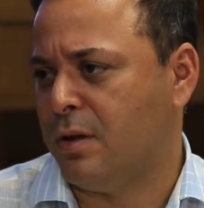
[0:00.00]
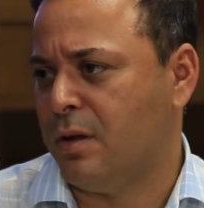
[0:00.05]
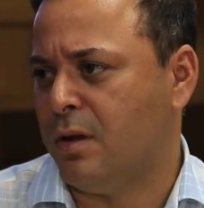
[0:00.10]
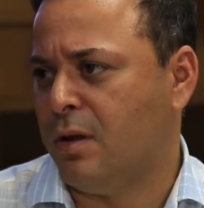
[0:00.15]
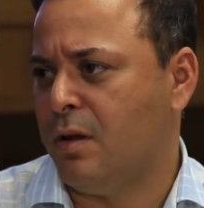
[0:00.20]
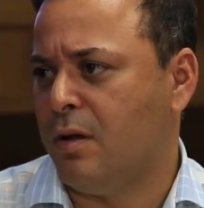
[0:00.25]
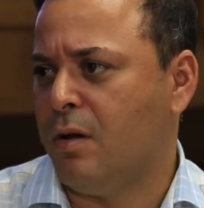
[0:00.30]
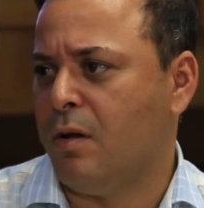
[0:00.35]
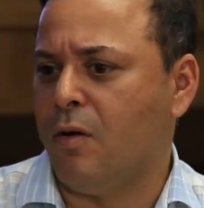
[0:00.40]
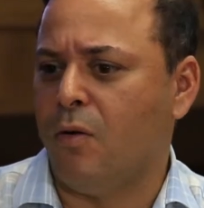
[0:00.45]

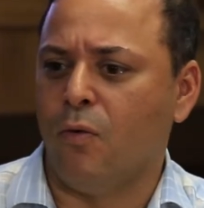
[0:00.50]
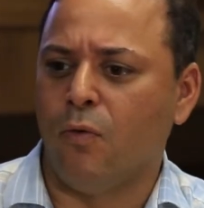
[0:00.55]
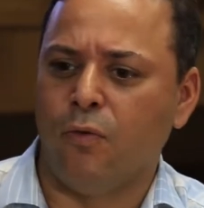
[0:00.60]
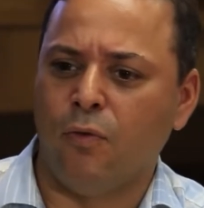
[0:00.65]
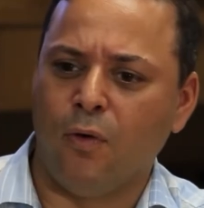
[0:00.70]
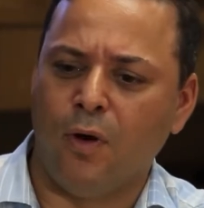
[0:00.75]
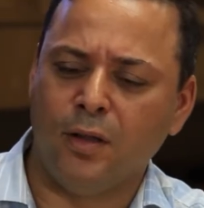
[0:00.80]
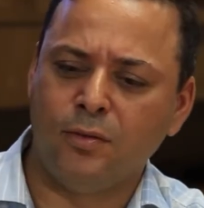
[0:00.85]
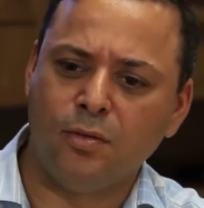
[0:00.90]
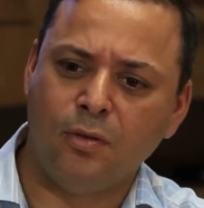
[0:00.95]
Sim. O
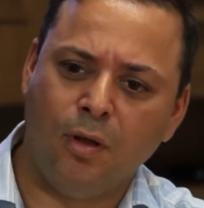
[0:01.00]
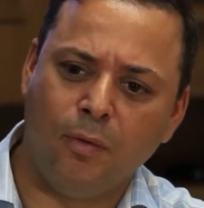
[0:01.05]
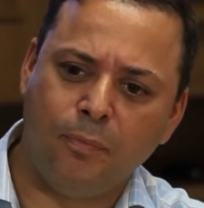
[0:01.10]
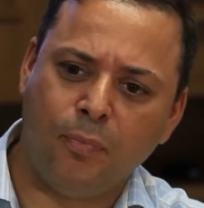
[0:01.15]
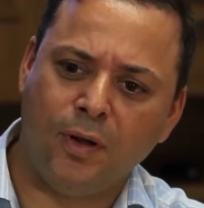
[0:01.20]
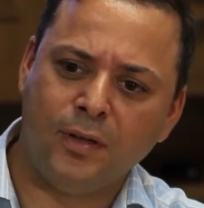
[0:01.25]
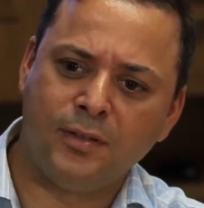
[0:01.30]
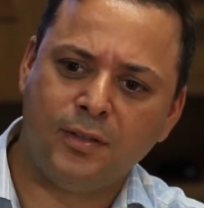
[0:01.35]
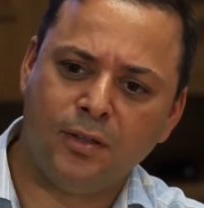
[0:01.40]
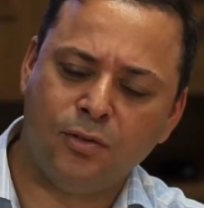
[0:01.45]
voto não
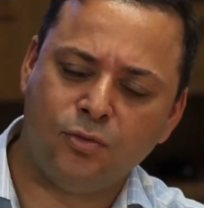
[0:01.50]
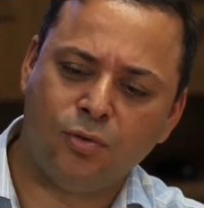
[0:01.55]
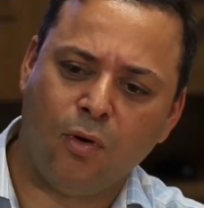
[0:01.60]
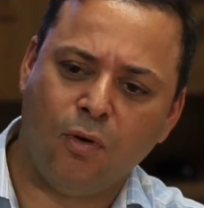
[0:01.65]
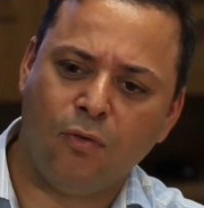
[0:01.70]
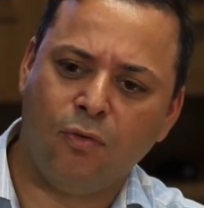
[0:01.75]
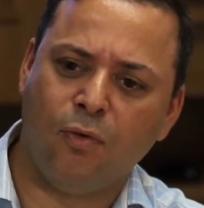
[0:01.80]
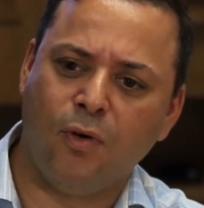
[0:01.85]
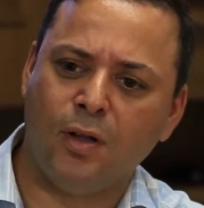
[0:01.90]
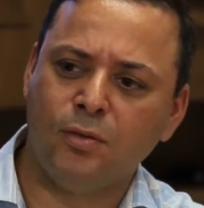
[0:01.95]
pode ser
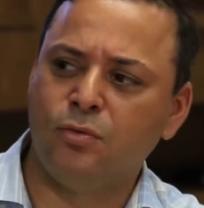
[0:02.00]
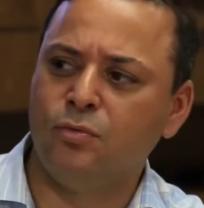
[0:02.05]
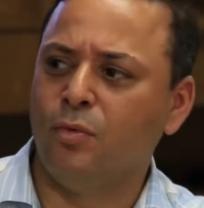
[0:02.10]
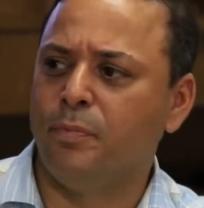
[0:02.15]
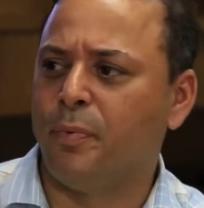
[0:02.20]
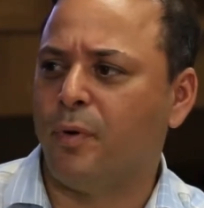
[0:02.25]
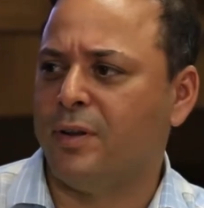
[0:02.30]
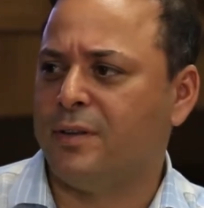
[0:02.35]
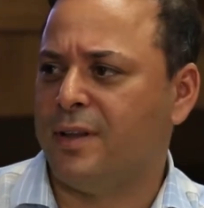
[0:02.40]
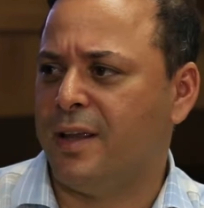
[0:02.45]
só um voto
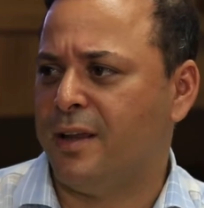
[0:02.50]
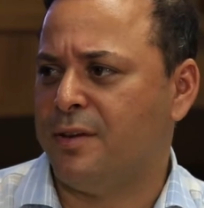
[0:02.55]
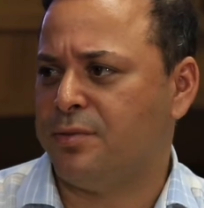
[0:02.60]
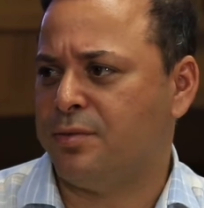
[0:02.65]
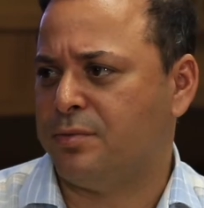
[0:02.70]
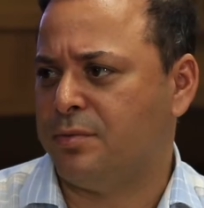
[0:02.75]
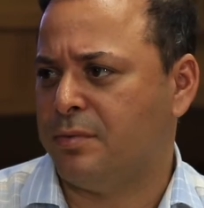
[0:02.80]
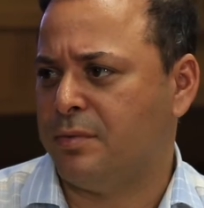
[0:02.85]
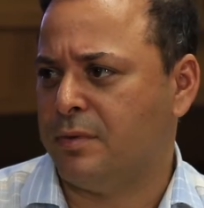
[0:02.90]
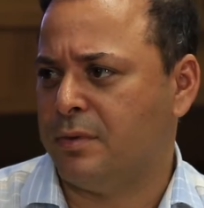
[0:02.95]
do
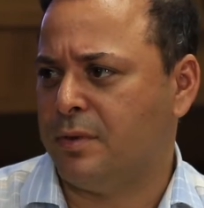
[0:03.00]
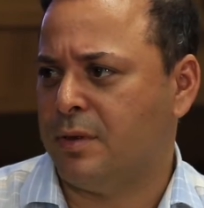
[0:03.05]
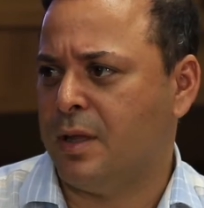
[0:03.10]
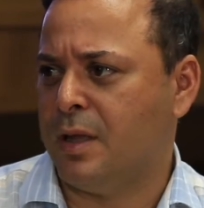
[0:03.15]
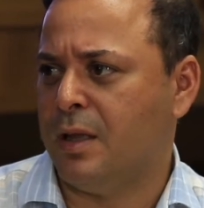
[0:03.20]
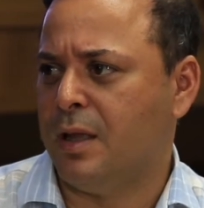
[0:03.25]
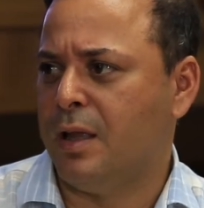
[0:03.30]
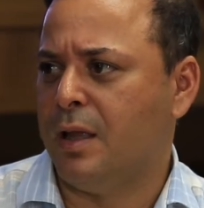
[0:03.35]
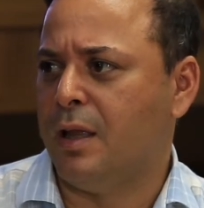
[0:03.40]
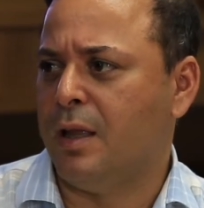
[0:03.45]
protesto,
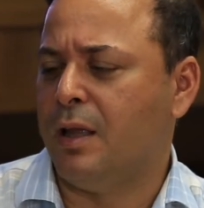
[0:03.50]
né?